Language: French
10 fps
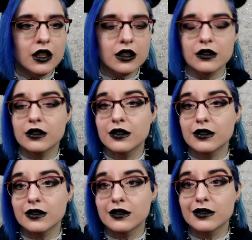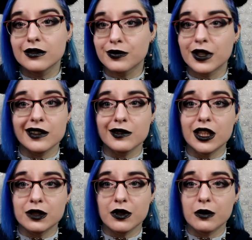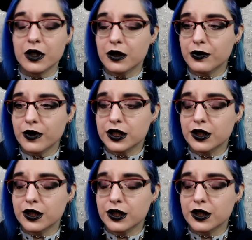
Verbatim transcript: Euh, enfin voilà, je prends un,